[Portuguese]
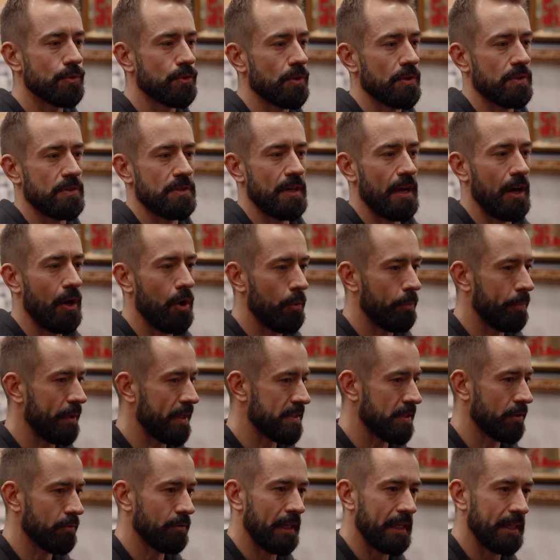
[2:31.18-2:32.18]
social,
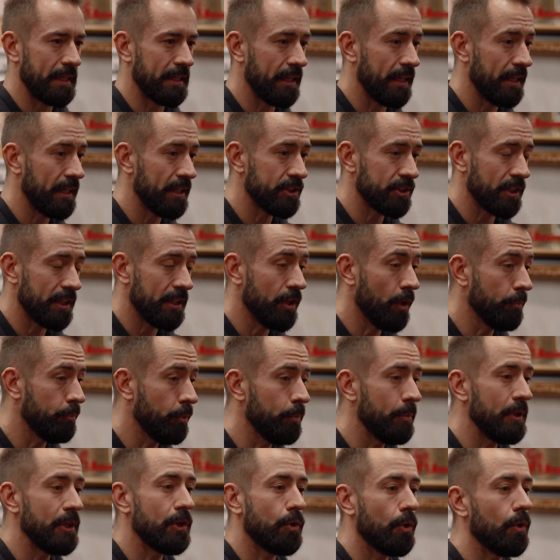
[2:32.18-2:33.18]
pressão da igreja, ele não
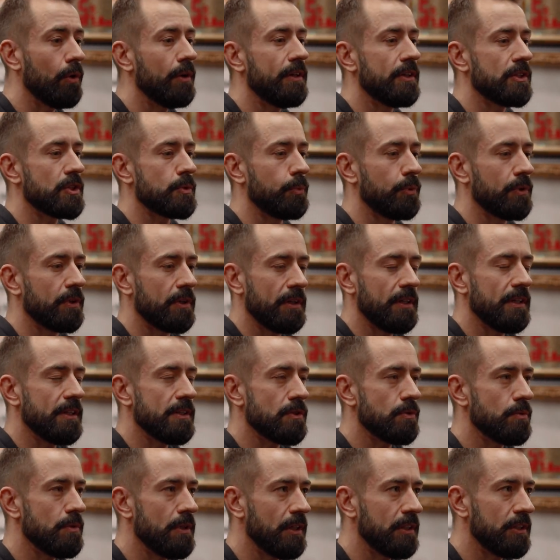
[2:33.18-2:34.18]
publicou isso, porque
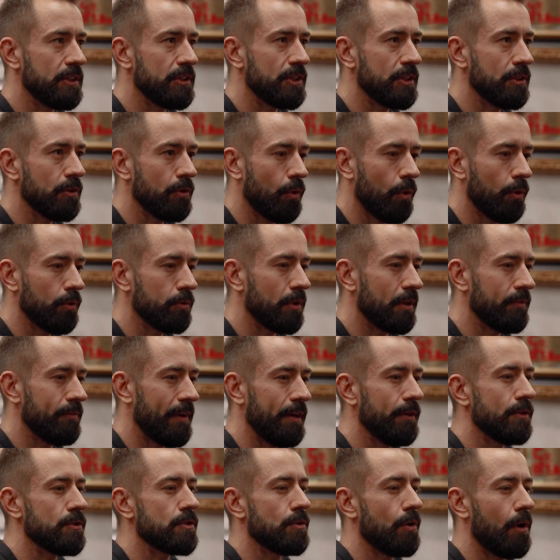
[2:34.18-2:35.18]
isso ia de encontro a
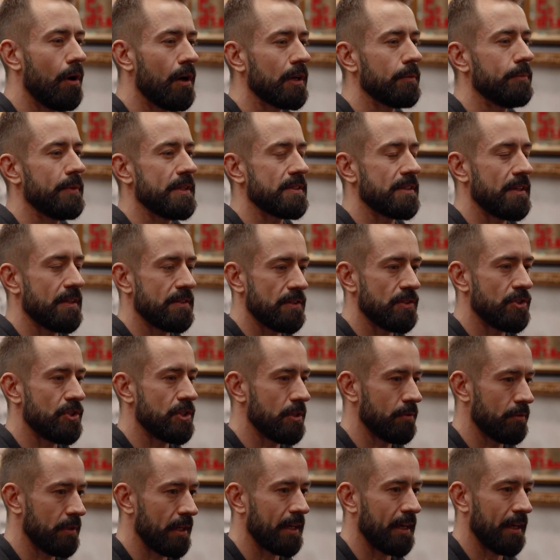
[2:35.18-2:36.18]
vários dogmas que
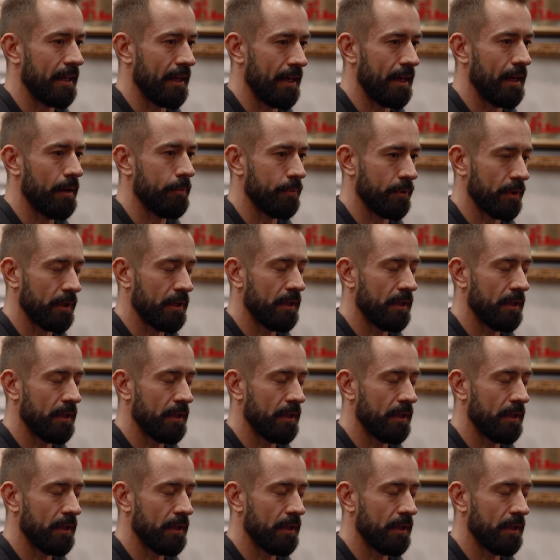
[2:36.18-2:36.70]
existiam naquela época.